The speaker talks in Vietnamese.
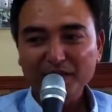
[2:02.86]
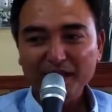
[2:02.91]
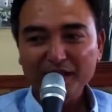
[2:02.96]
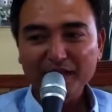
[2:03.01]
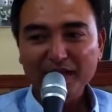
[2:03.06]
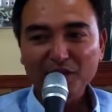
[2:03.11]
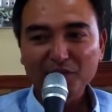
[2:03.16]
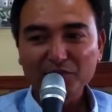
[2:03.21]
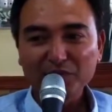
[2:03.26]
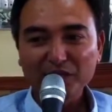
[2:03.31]
mình
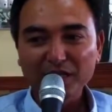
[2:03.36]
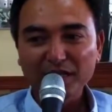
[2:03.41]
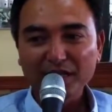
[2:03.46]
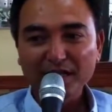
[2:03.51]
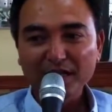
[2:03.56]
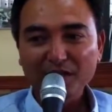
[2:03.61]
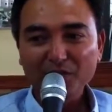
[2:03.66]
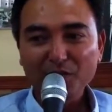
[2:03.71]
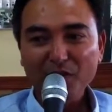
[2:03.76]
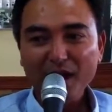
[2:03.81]
thấy công ty
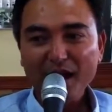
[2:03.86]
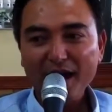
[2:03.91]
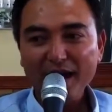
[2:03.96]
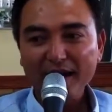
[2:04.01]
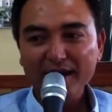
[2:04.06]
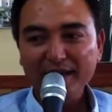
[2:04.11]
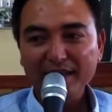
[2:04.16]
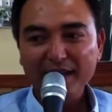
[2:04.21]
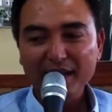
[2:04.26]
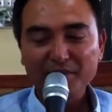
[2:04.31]
này nó quá
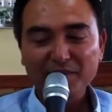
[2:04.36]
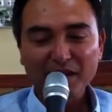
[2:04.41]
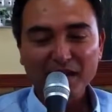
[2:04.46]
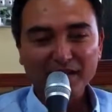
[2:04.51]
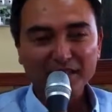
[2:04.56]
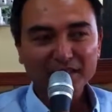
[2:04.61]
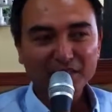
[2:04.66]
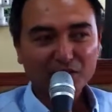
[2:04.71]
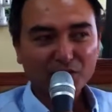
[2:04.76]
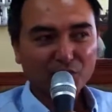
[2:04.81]
hay nó đem
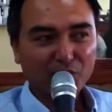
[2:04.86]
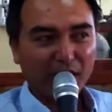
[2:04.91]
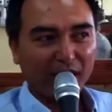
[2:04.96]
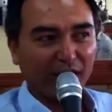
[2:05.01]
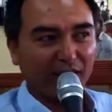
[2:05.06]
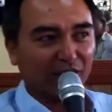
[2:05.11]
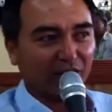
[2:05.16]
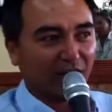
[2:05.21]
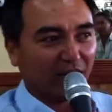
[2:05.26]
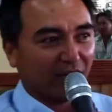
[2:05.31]
lại cái sức
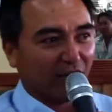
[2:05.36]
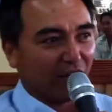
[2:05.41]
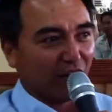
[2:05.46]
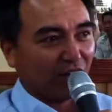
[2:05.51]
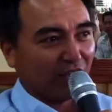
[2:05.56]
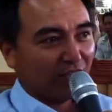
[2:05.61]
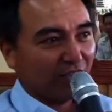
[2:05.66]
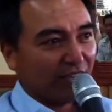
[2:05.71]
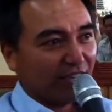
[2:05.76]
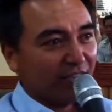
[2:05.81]
khỏe rồi này
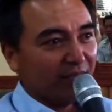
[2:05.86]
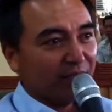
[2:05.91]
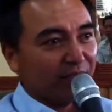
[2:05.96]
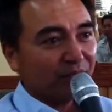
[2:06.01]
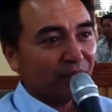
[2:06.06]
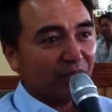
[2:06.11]
nọ vậy đó